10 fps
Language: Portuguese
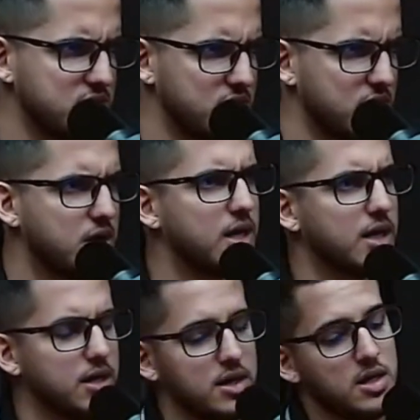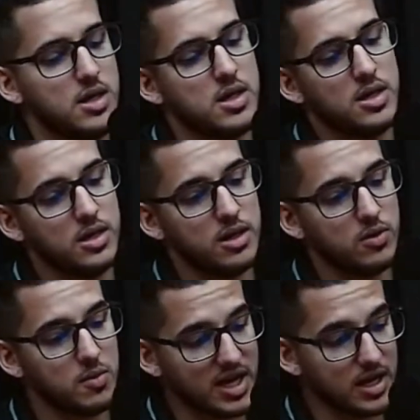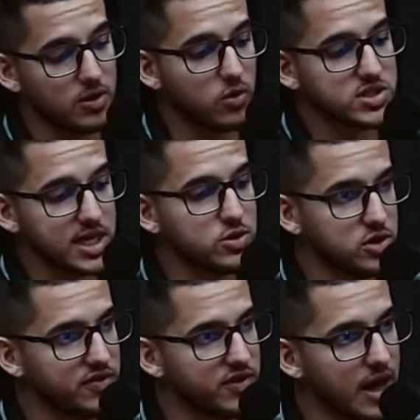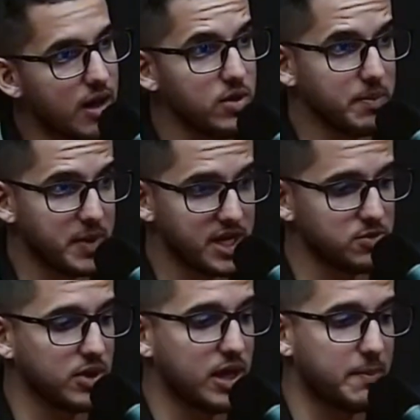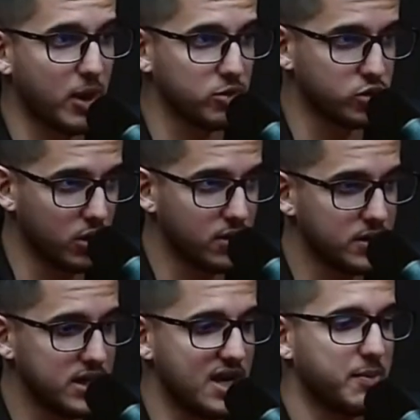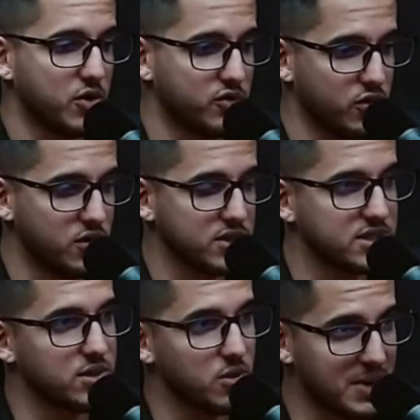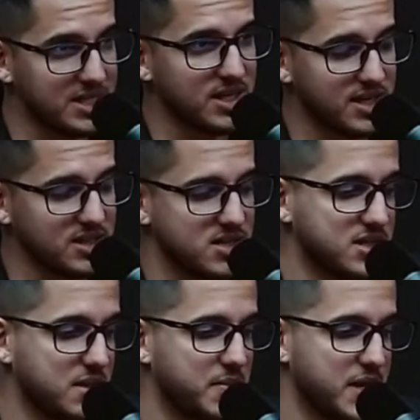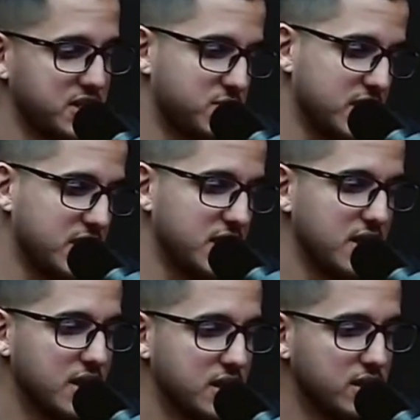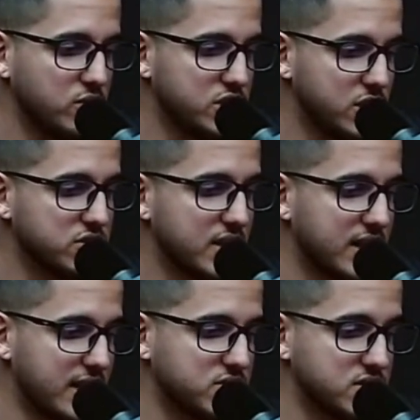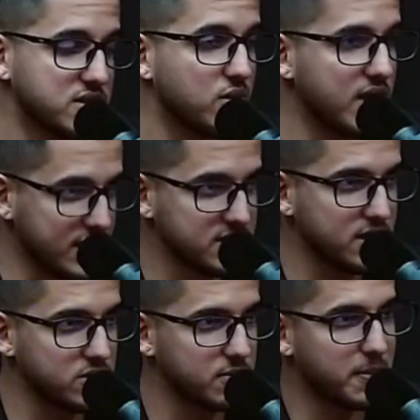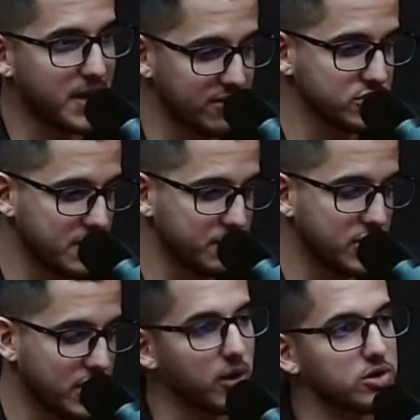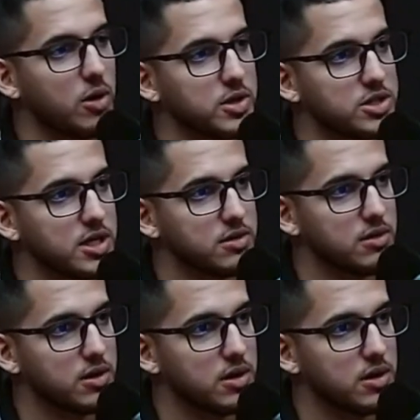É, é, é verdade como é que ela não consegue justificar um empréstimo que ela pautou e aprovou, sendo que o mais interessante desse empréstimo aqui é não tinha os anexos que são requisitos para você poder pautar o projeto.